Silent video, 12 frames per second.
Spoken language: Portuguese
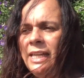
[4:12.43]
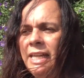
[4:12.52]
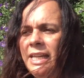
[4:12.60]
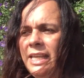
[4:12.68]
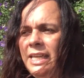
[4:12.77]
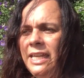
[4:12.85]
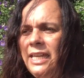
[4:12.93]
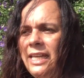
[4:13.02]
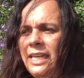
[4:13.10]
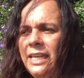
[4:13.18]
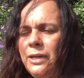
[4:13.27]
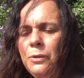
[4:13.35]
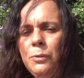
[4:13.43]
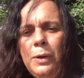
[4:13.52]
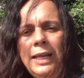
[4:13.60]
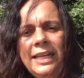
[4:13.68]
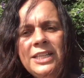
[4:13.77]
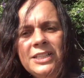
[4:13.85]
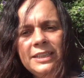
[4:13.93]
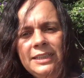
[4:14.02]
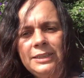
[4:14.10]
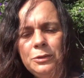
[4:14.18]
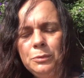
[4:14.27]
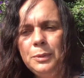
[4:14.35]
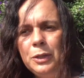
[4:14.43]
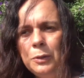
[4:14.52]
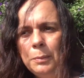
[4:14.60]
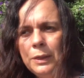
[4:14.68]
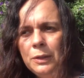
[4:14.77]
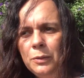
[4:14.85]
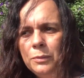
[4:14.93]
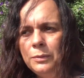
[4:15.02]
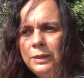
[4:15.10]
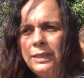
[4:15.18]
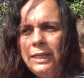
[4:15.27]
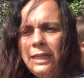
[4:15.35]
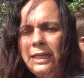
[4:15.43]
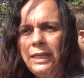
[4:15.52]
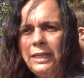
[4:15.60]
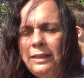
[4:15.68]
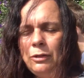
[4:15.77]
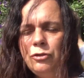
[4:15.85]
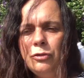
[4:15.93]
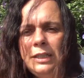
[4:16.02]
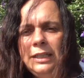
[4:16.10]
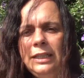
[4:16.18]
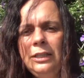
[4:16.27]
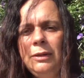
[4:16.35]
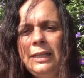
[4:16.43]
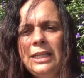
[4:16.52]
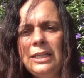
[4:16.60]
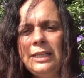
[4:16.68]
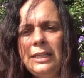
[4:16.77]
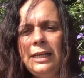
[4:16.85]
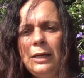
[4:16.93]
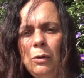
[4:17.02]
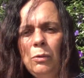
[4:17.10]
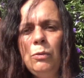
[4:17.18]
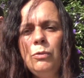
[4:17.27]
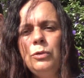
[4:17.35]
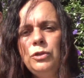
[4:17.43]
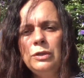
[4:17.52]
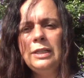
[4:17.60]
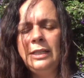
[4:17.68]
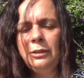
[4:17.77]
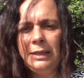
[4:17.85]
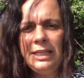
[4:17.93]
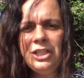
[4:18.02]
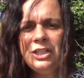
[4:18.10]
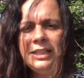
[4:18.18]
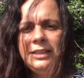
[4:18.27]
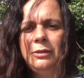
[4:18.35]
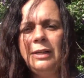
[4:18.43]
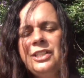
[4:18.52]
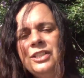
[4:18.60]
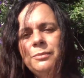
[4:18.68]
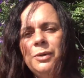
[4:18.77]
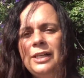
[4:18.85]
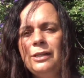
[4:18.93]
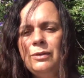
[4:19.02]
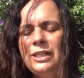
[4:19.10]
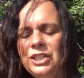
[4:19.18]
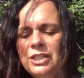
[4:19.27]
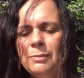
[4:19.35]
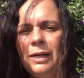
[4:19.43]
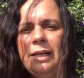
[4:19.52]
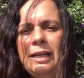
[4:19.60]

E o Alexandre, o meu irmão, que tem o Juliano, eu, o Juliano e o Alexandre, que o Alexandre mora em Curitiba.